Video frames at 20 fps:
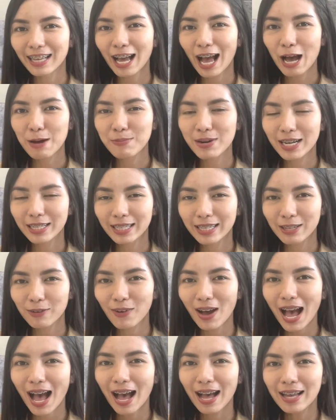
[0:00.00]
นะคะ เพื่อที่
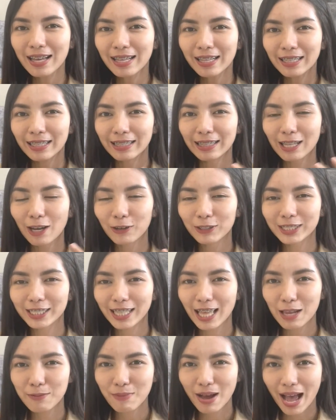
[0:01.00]
ว่าเราจะ
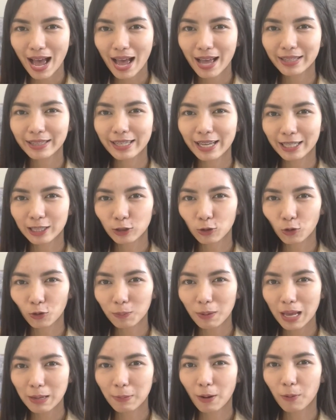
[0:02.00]
ได้มาเรียนรู้
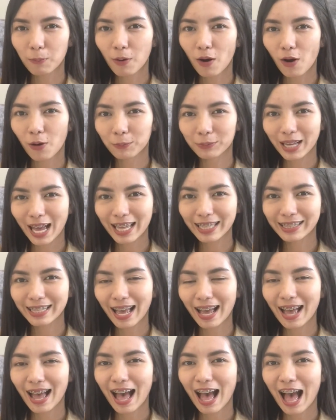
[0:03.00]
ไปพร้อมๆกัน
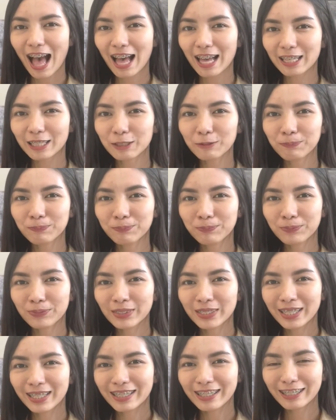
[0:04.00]
นะคะ
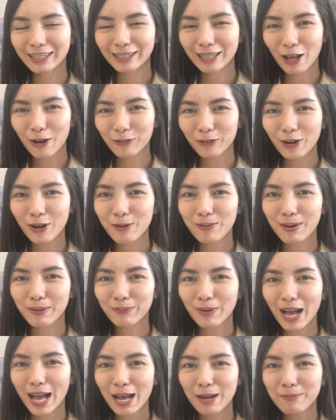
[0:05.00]
เราก็แบบ
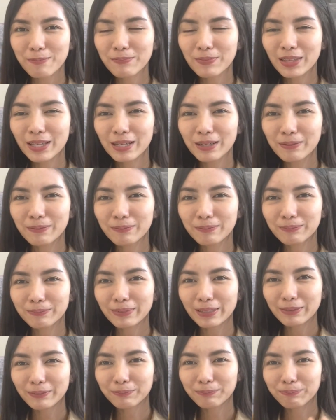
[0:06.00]
ว่าเห
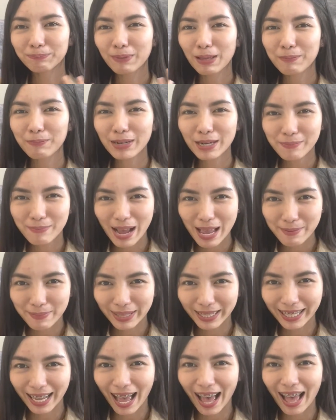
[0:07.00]
มือนเป็นมือใหม่เห
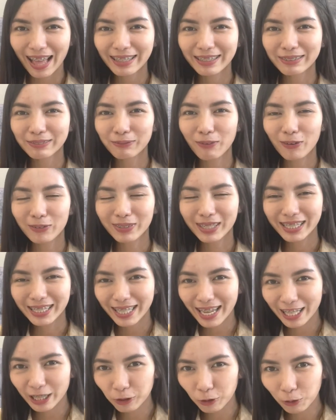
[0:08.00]
มือนกัน เพิ่ง
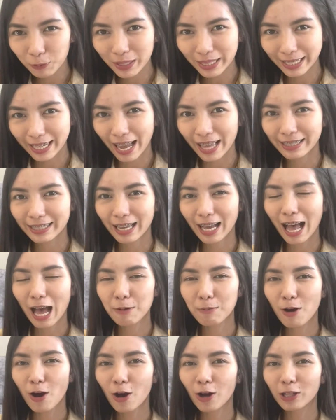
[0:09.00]
เรียนรู้เหมือนกันนะคะ
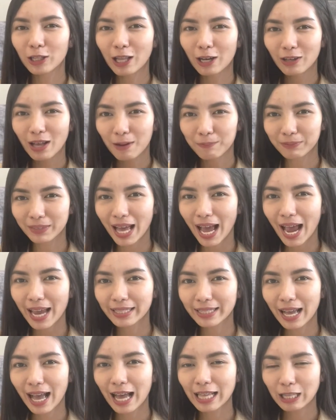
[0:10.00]
พอเราทำได้
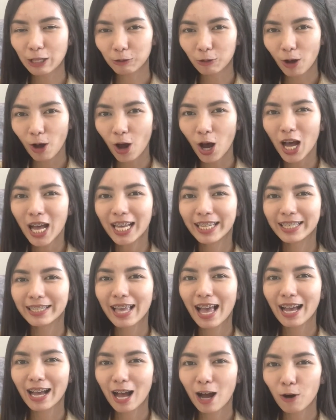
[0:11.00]
นะคะ แล้วก็
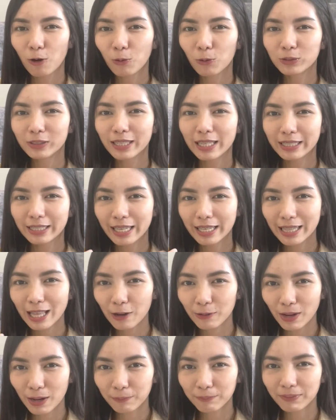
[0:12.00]
อยากเอาสิ่งที่
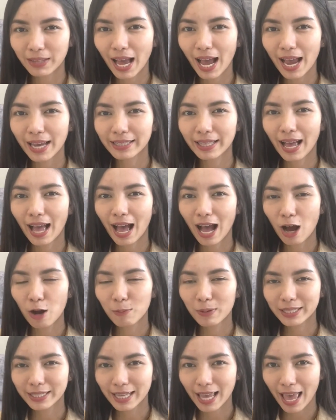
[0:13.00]
เราทำได้นะคะ เอา
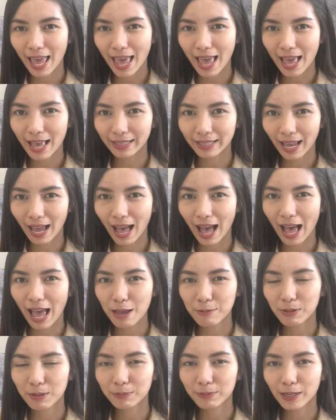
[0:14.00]
มาแชร์นะคะ
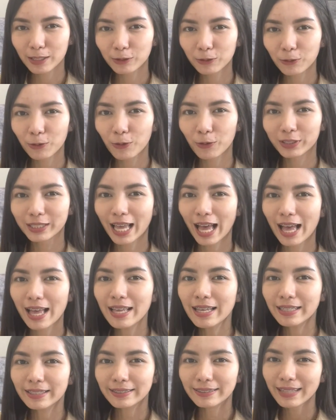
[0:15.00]
ให้เพื่อน ๆ ทุกคนอ่ะ
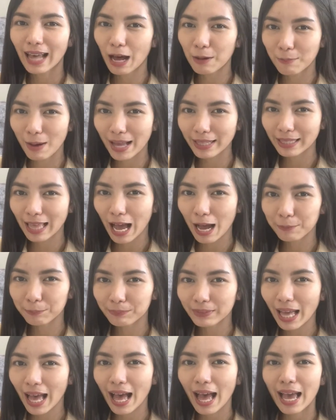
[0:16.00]
สามารถ
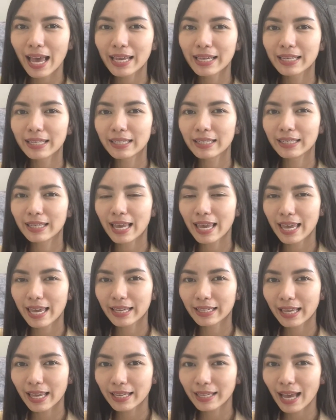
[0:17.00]
ทำได้เอง
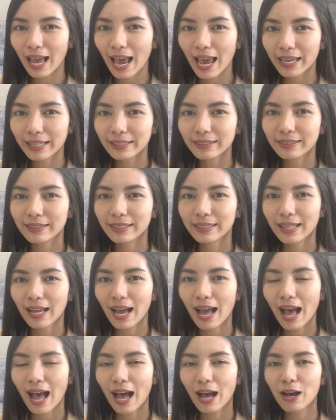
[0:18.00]
ง่าย ๆเลยนะ
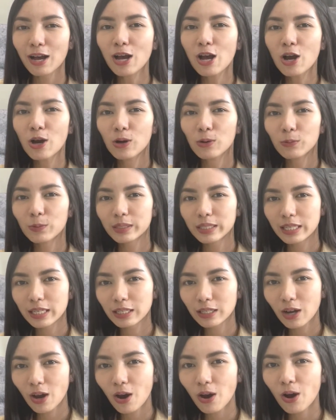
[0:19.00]
คะ วันนี้
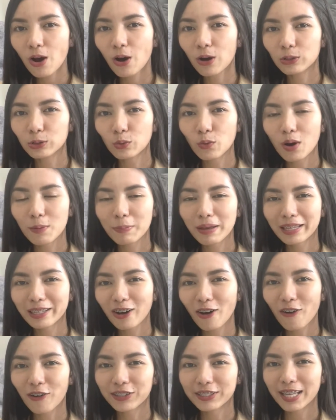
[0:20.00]
ก็ขอตัวไป
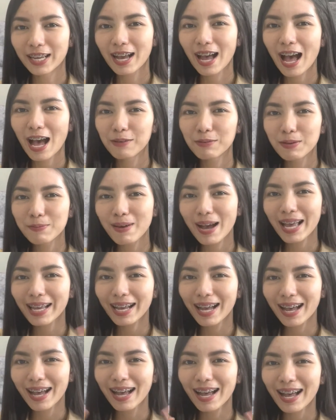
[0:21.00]
ก่อนนะคะ บ๊ายบาย
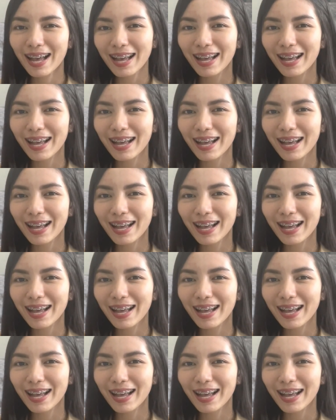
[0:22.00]
ค่ะ